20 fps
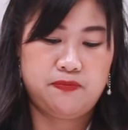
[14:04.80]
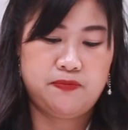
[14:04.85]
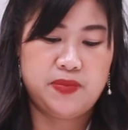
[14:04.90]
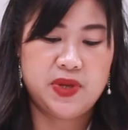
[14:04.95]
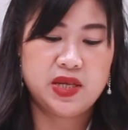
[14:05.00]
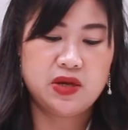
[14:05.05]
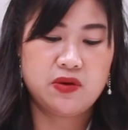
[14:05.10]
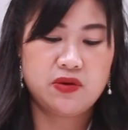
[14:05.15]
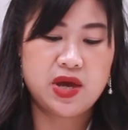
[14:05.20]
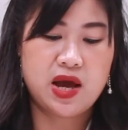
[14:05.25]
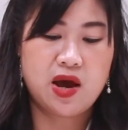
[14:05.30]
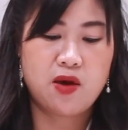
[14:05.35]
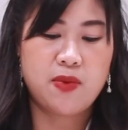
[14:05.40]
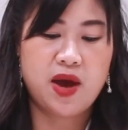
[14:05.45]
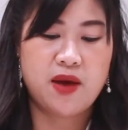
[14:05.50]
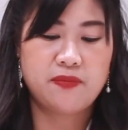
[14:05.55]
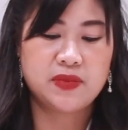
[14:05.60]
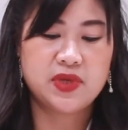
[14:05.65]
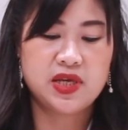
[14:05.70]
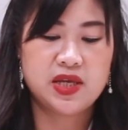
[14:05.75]
เป็นยาวๆ
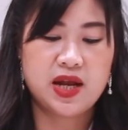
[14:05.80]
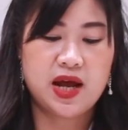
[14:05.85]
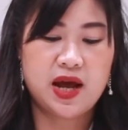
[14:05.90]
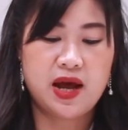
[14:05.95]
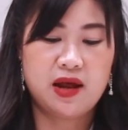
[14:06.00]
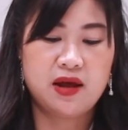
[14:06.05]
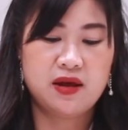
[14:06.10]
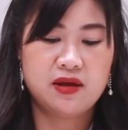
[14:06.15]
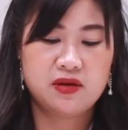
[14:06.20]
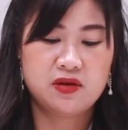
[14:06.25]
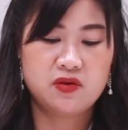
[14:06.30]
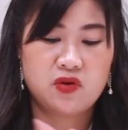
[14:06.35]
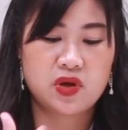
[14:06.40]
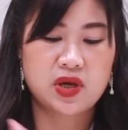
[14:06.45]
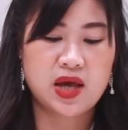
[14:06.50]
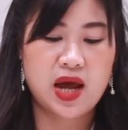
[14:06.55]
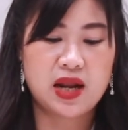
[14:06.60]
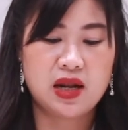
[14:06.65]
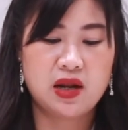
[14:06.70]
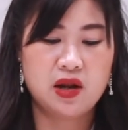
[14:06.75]
แบบนี้นะคะ โดย
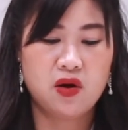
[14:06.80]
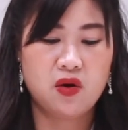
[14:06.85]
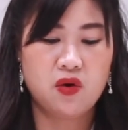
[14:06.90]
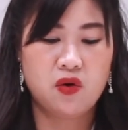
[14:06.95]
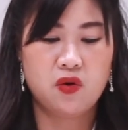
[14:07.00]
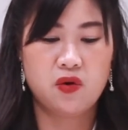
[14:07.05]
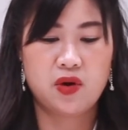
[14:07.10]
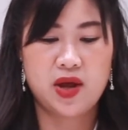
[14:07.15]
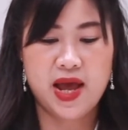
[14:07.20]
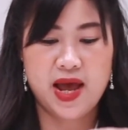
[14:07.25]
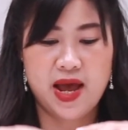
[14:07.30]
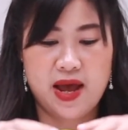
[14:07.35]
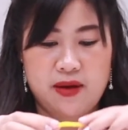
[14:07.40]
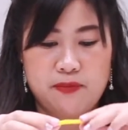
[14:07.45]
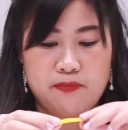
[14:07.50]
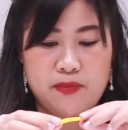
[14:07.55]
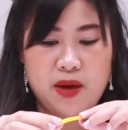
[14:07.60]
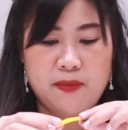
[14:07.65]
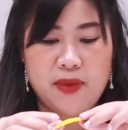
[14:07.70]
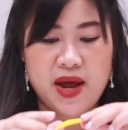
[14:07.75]
การโลอ่ะ
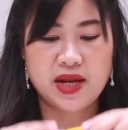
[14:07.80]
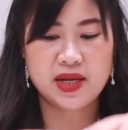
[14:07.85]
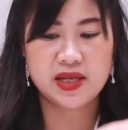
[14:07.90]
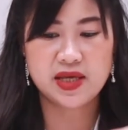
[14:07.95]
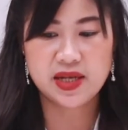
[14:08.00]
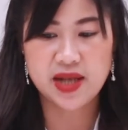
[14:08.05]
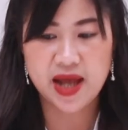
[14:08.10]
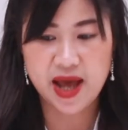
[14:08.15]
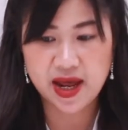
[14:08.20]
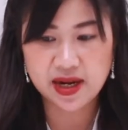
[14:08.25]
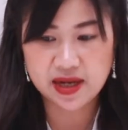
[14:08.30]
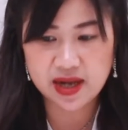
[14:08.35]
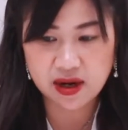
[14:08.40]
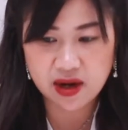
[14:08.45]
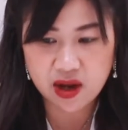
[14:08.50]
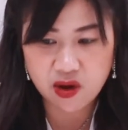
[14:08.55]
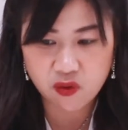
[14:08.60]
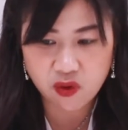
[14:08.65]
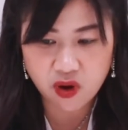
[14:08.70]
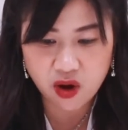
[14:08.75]
ประมาณนี้นะ แล้
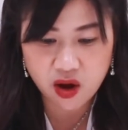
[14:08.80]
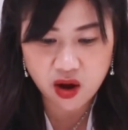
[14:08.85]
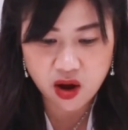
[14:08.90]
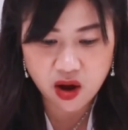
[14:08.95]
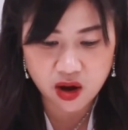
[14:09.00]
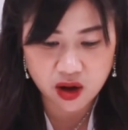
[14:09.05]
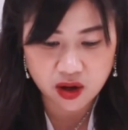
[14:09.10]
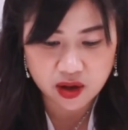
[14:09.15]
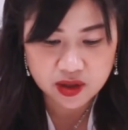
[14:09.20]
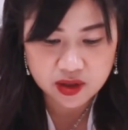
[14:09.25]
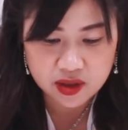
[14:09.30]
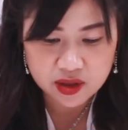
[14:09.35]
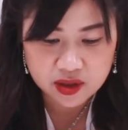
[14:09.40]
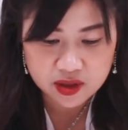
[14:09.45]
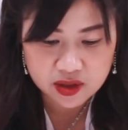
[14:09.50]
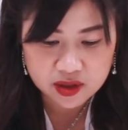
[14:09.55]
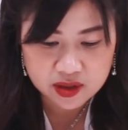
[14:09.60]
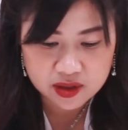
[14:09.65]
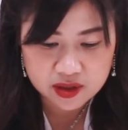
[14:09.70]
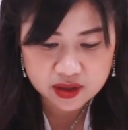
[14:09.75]
วเราก็
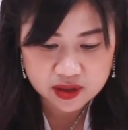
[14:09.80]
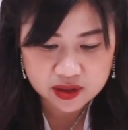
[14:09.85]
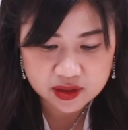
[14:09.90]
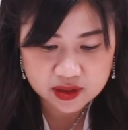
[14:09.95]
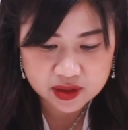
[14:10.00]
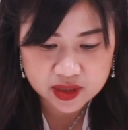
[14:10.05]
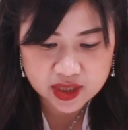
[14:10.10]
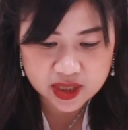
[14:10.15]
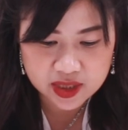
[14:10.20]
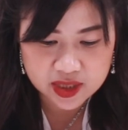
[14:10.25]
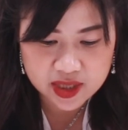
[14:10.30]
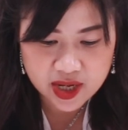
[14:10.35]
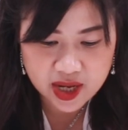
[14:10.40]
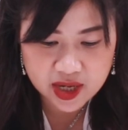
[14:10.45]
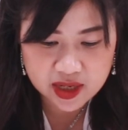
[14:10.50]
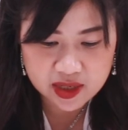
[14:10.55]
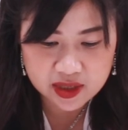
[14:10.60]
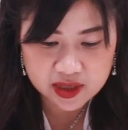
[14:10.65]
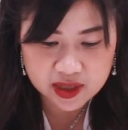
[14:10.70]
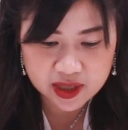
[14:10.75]
ติดได้
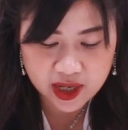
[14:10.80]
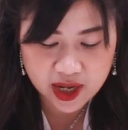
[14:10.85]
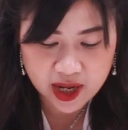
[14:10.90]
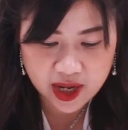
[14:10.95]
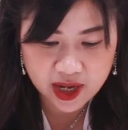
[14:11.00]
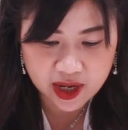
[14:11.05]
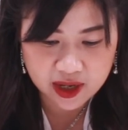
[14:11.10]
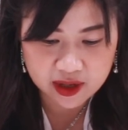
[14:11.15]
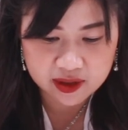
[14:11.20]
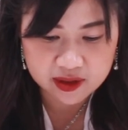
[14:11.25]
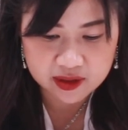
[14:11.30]
เลยค่ะ